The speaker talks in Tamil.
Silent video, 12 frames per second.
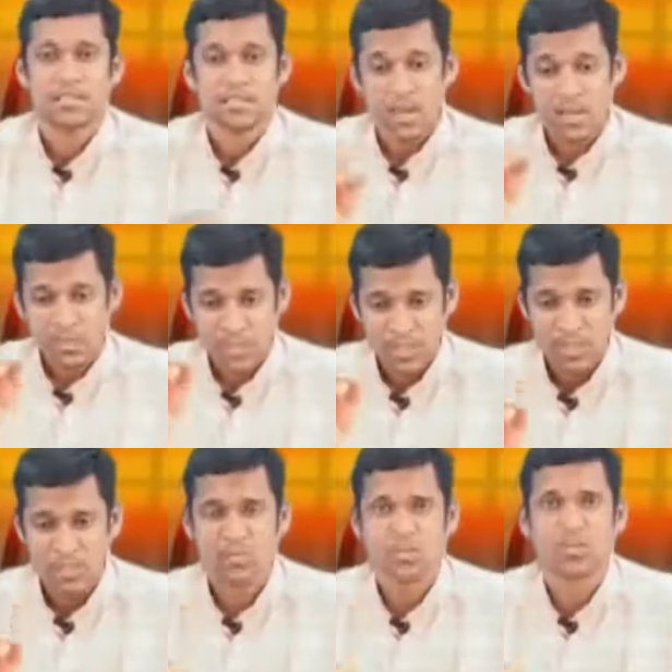
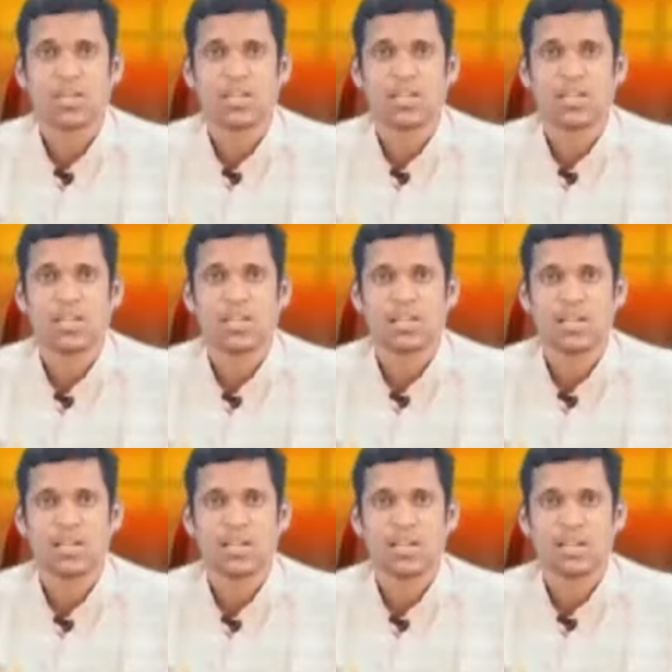சாப்பிட்றதுக்கு முன்னால்
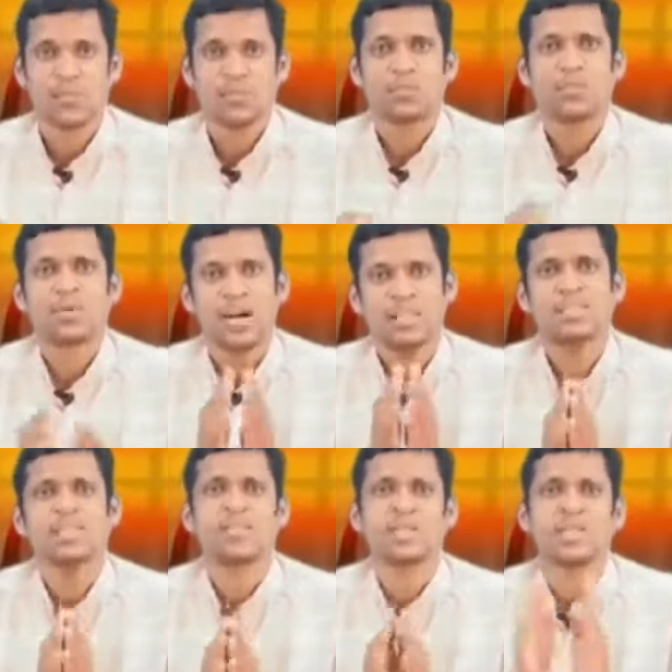
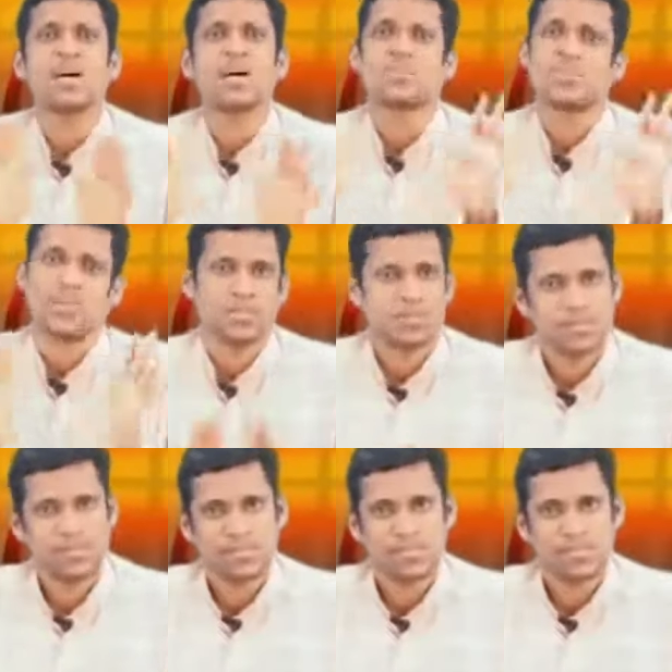பிரார்த்தனை பண்ணிட்டு ஆரம்பிக்கணும்